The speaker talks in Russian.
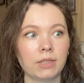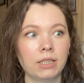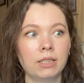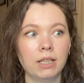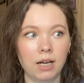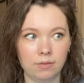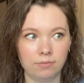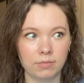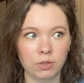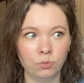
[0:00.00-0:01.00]
Да,
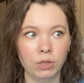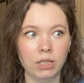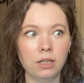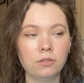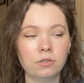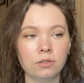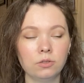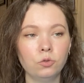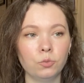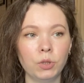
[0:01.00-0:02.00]
у меня, э,
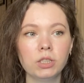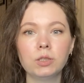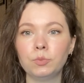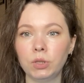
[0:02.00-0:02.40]
ну, в принципе,